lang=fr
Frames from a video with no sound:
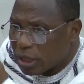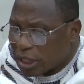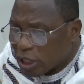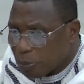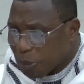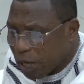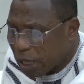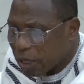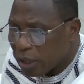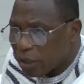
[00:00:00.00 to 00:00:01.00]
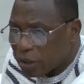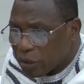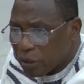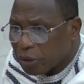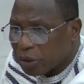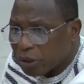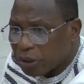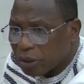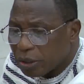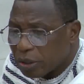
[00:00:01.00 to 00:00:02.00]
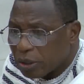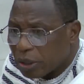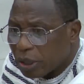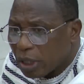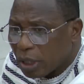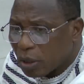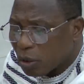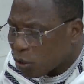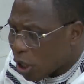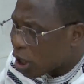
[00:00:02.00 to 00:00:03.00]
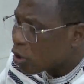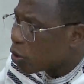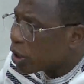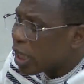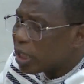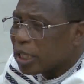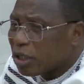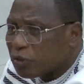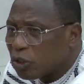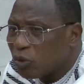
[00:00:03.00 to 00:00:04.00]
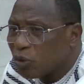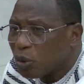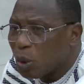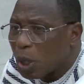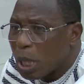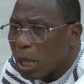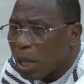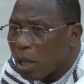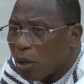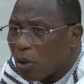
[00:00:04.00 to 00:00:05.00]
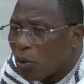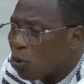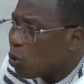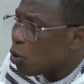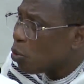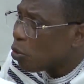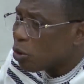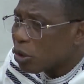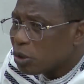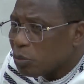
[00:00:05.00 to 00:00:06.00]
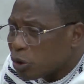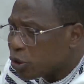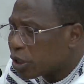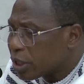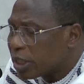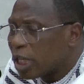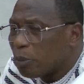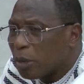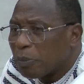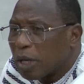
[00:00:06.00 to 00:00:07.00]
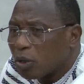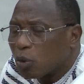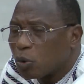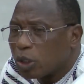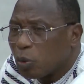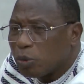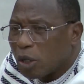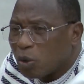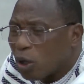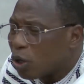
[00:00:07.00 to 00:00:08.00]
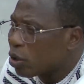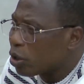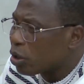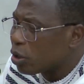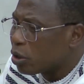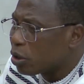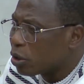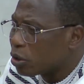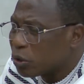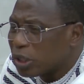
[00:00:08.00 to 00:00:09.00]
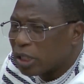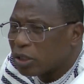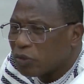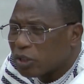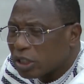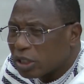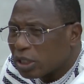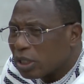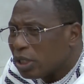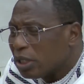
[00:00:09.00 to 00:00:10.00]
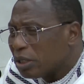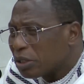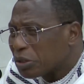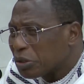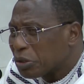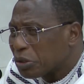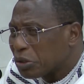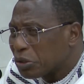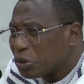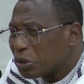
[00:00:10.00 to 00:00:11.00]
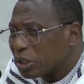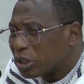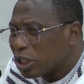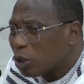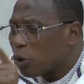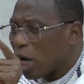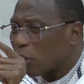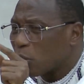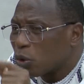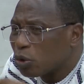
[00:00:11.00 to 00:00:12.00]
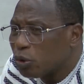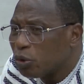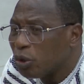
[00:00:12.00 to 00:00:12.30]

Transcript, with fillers: ce n'est pas que lors d'une interview où M. Sidia même a reconnu, ou bien lors euh, d'une interview que que Thibault a reconnu,